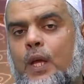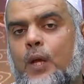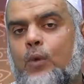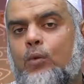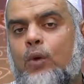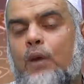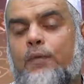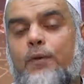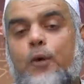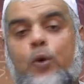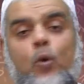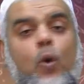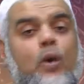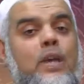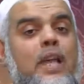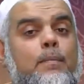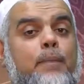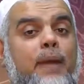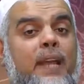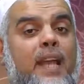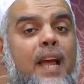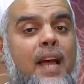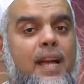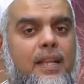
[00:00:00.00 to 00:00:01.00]
وفي كل
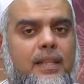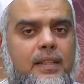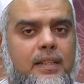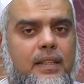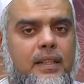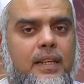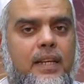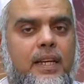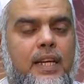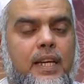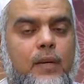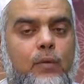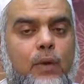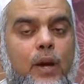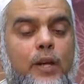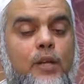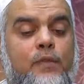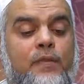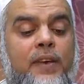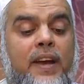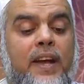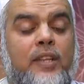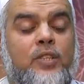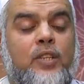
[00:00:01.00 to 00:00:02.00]
البلاد وأن
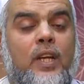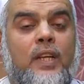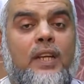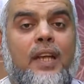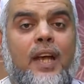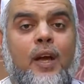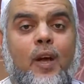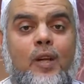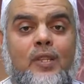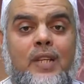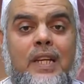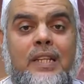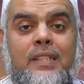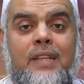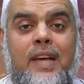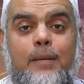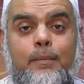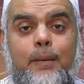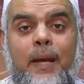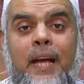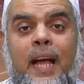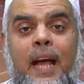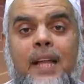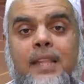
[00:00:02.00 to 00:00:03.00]
يفرج الله عز وجل كرب
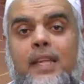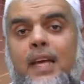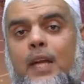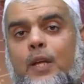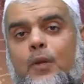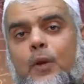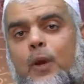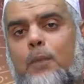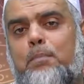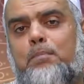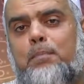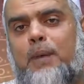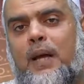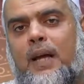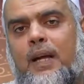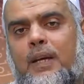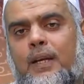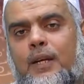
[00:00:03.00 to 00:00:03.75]
هذه الأمة